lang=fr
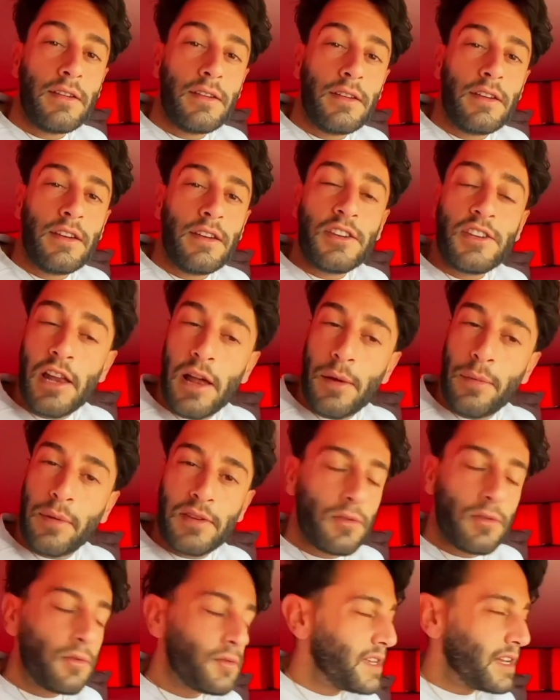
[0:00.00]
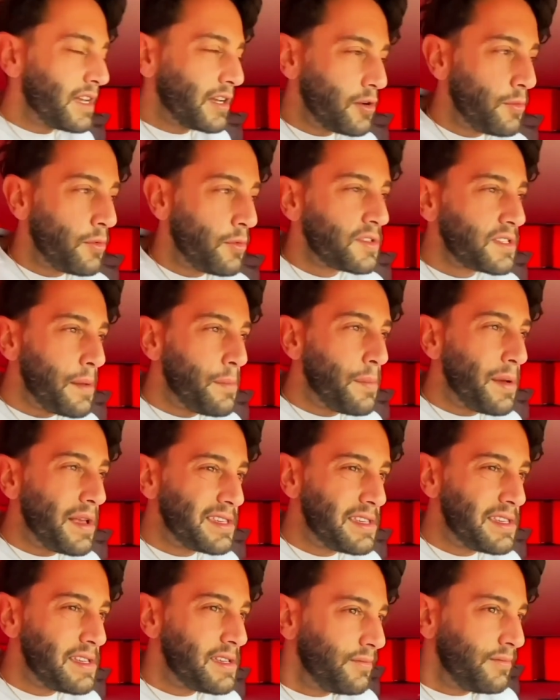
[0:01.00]
Et j'ai l'impression que ça commence à
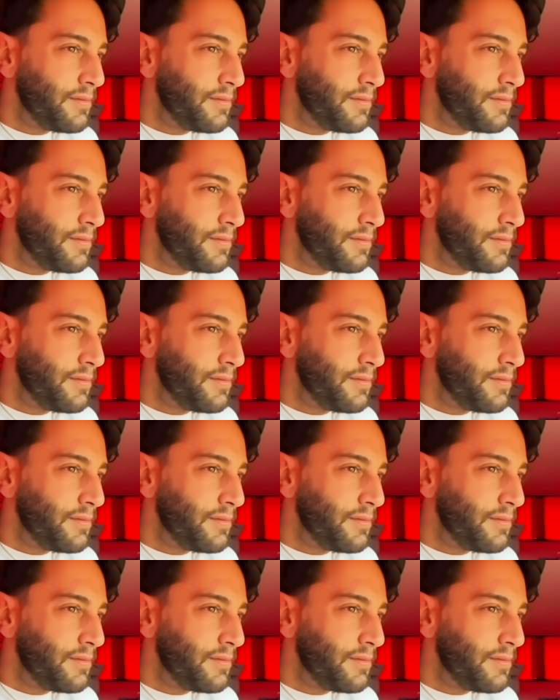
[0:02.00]
passer.